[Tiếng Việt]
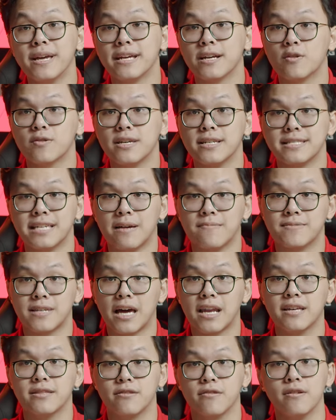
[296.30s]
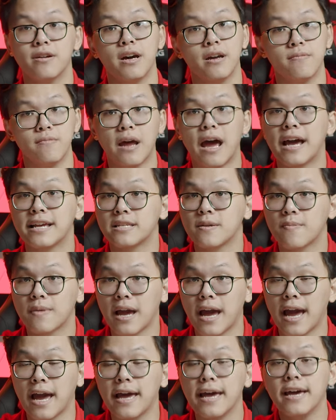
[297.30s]
mình có thể giảm giá lên tới gần
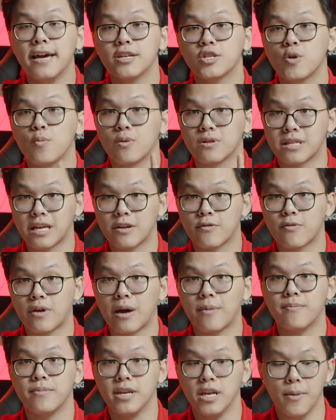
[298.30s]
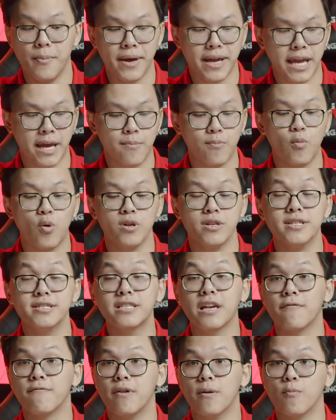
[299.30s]
200k trong một thành RAM nếu mà anh em mua những
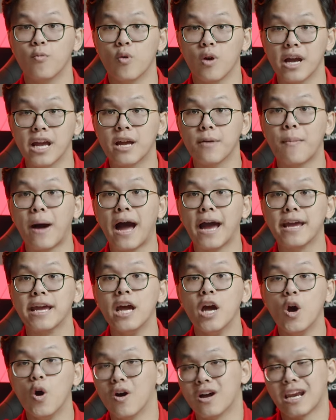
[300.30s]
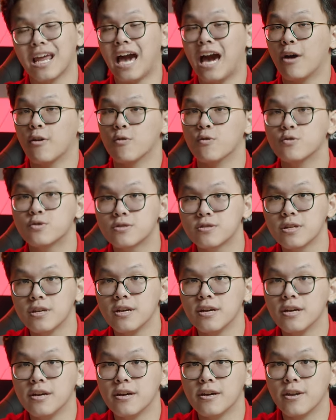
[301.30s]
sản phẩm của Gigabyte hoặc là Arus.
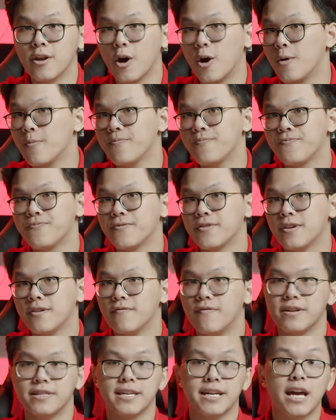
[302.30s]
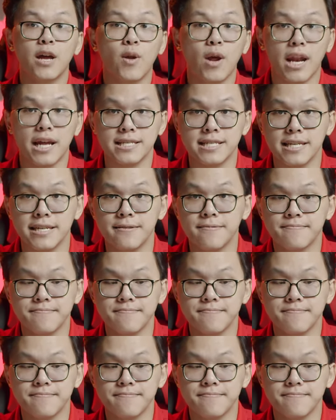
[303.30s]
Đó. Vậy thì kết luận là gì?